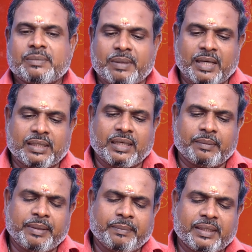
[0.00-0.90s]

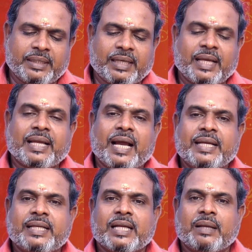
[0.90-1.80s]
சந்திராஷ்டம நாட்கள் அப்படின்னு
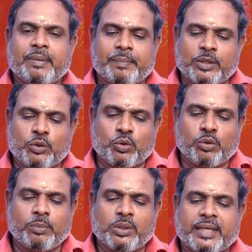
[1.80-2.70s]
பார்த்தீங்கன்னா ஞாயிற்றுக்கிழமை
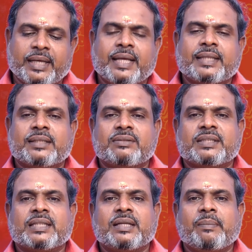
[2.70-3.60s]
பதினொன்று ஒம்பது
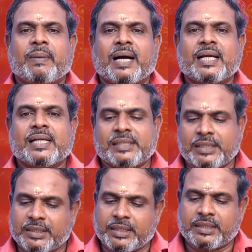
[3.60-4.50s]
ரெண்டாயிரத்தி இருபத்தி ரெண்டு
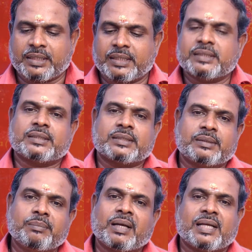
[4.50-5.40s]
மக
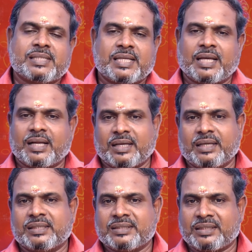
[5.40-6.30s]
நட்சத்திரத்துக்கு
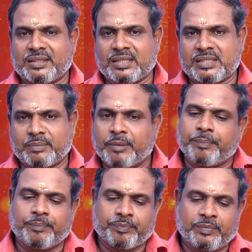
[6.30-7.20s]
சிம்மராசிக்காரர்களுக்கு
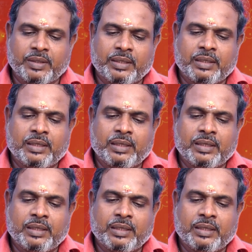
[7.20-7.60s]
சந்திராஷ்டமம்